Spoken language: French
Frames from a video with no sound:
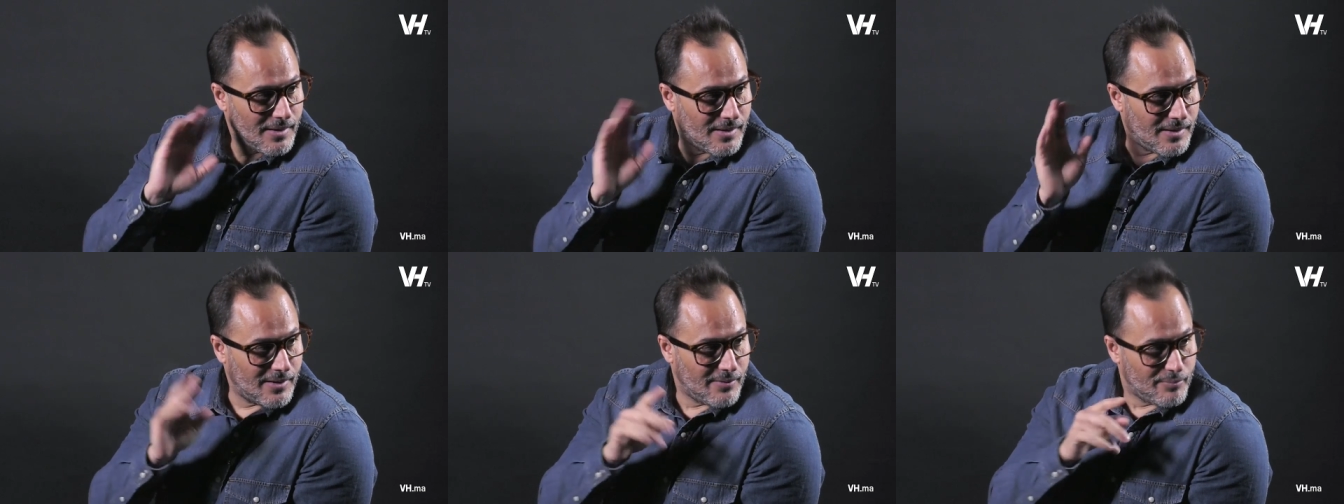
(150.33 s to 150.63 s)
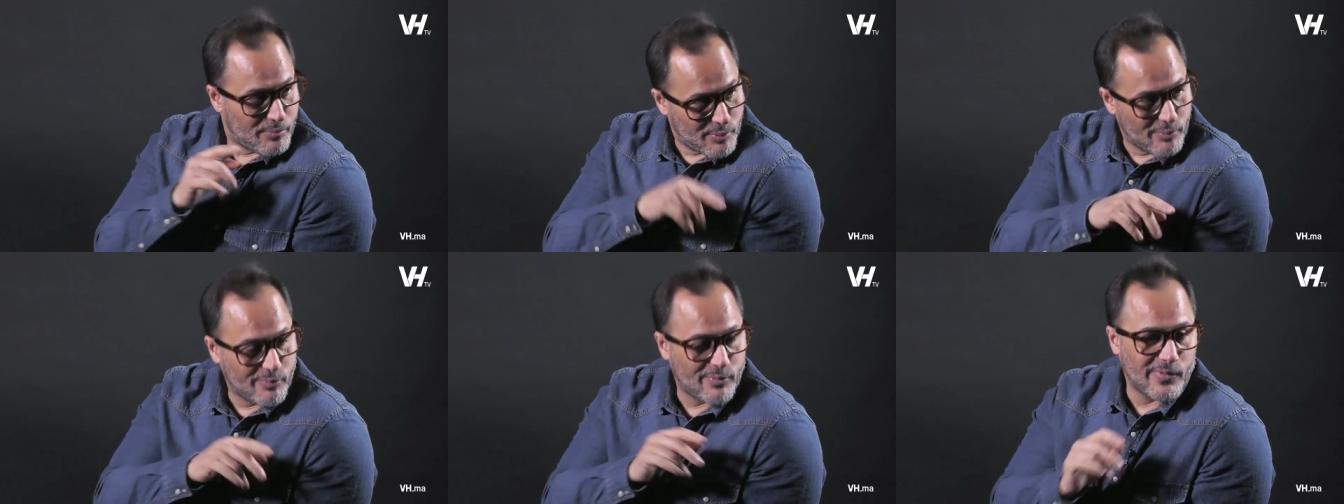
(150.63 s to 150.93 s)
et
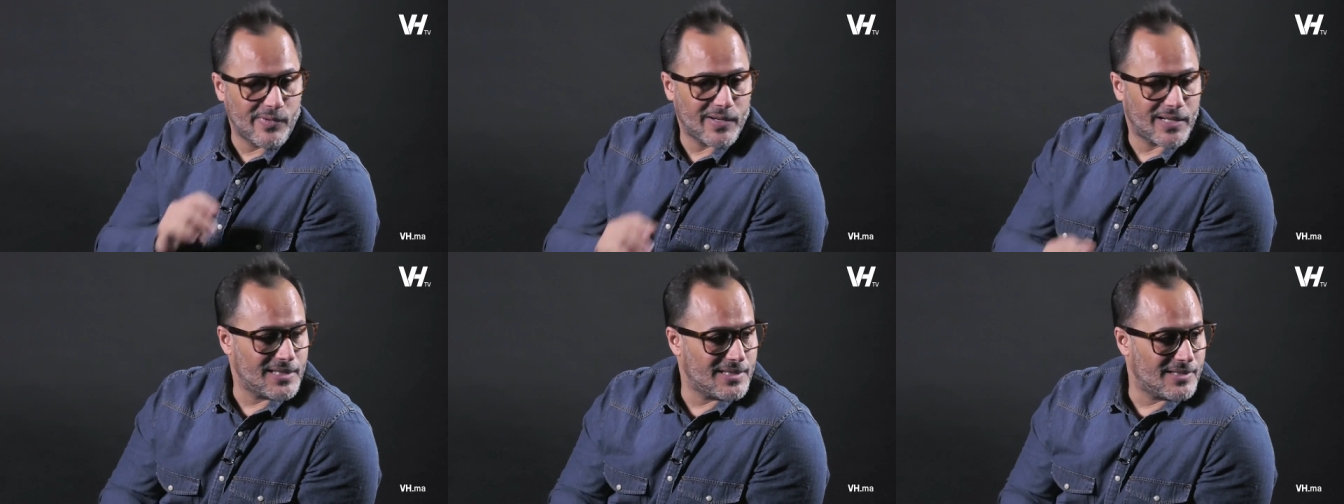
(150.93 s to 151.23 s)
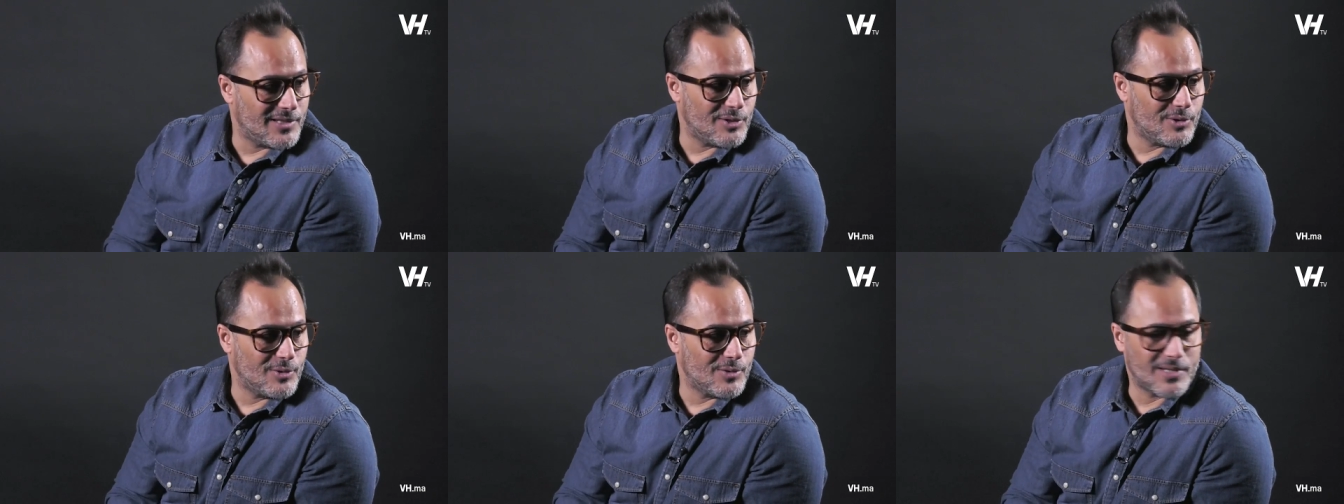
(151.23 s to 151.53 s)
vous pouvez
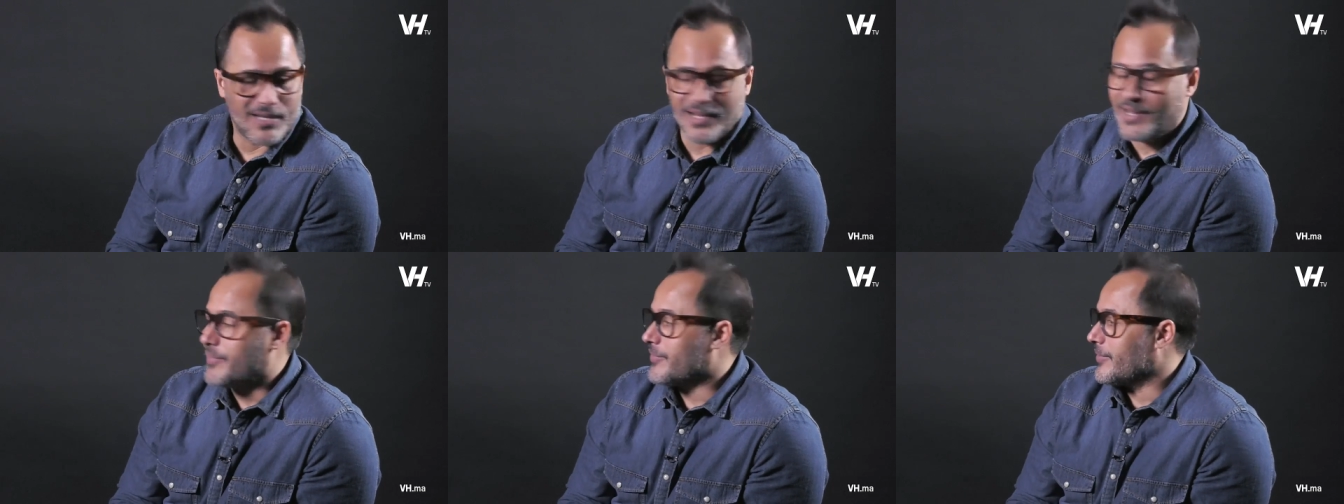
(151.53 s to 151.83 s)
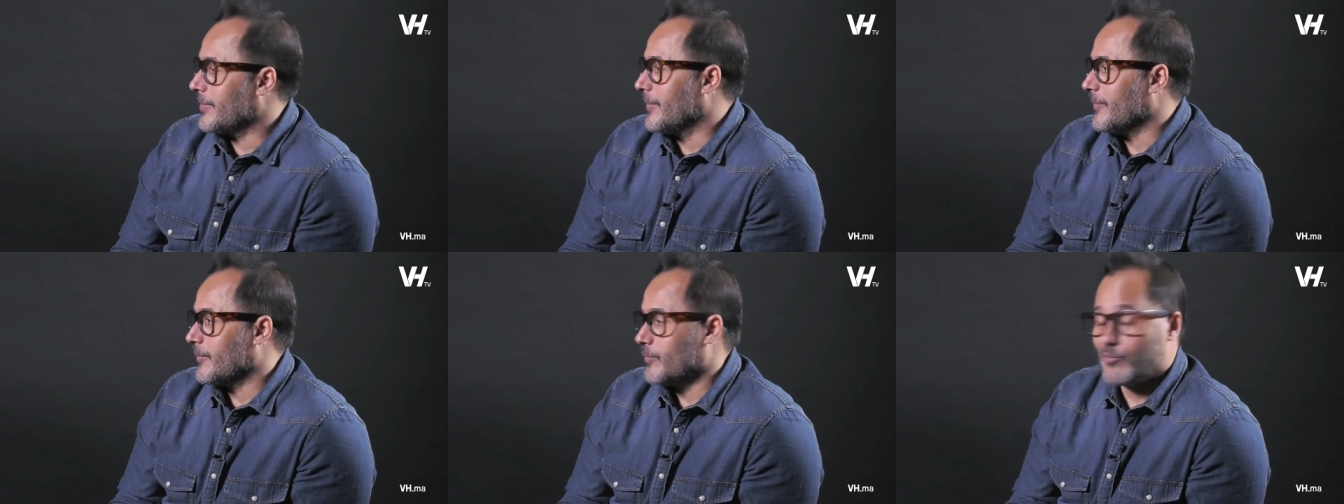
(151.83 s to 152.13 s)
rester jusqu'à la
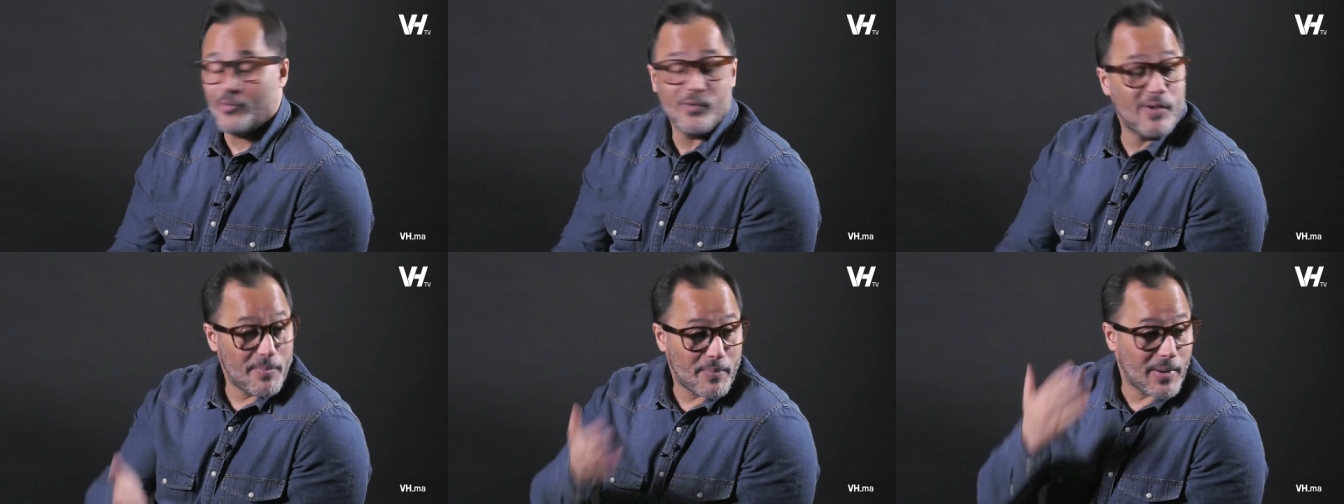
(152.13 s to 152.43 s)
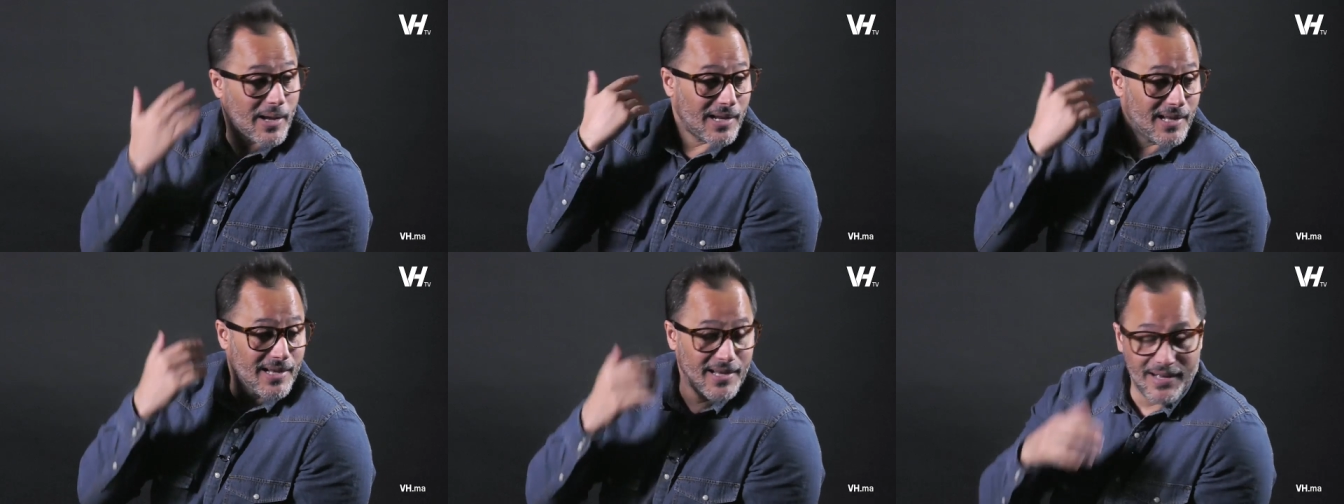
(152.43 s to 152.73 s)
fin. Vous pouvez
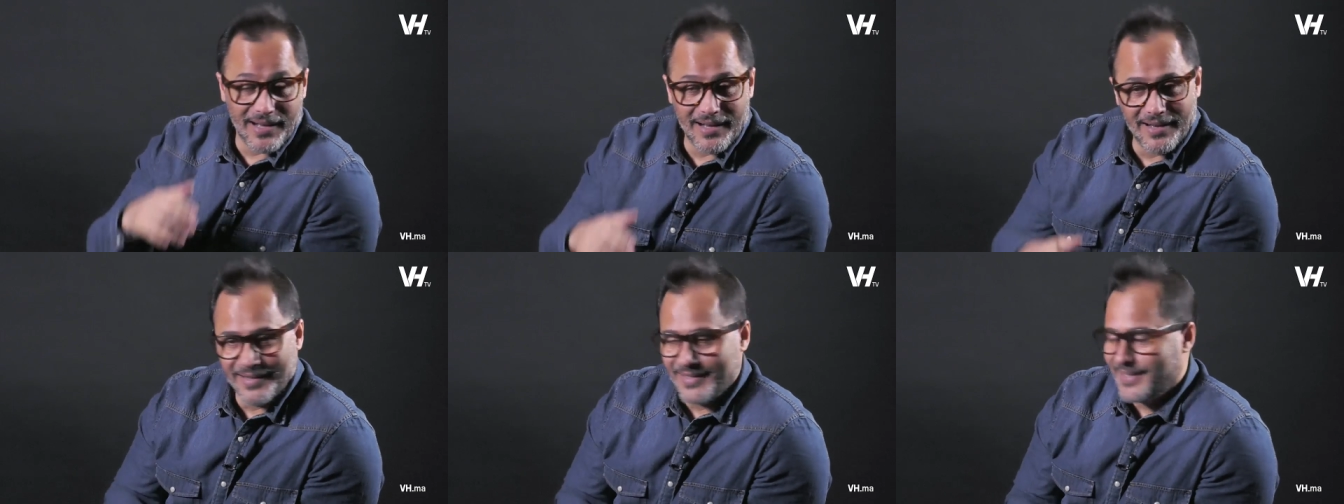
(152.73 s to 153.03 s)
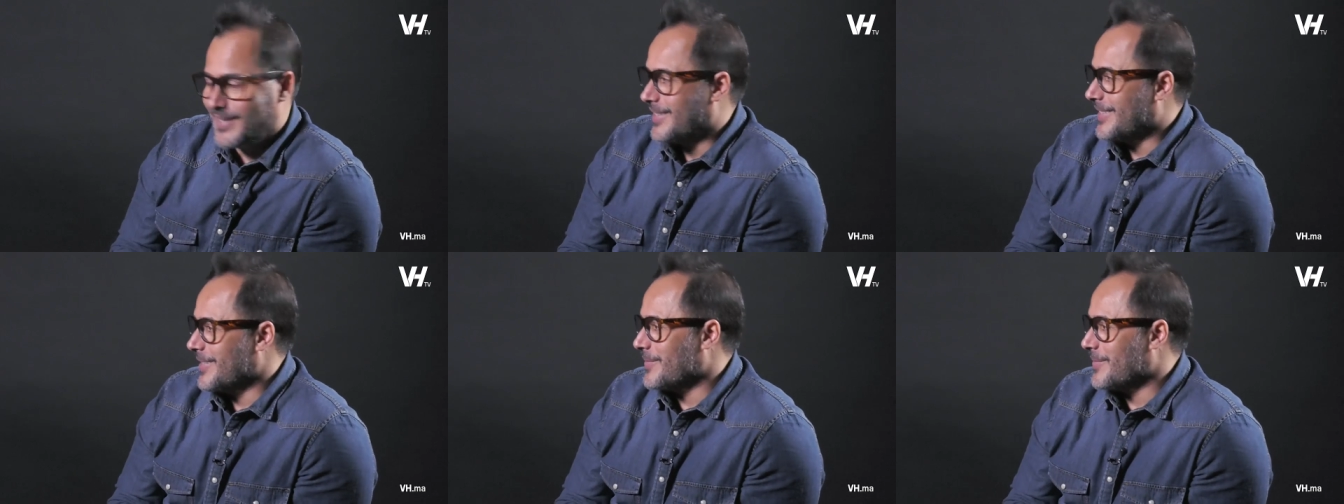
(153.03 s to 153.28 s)
parler, hein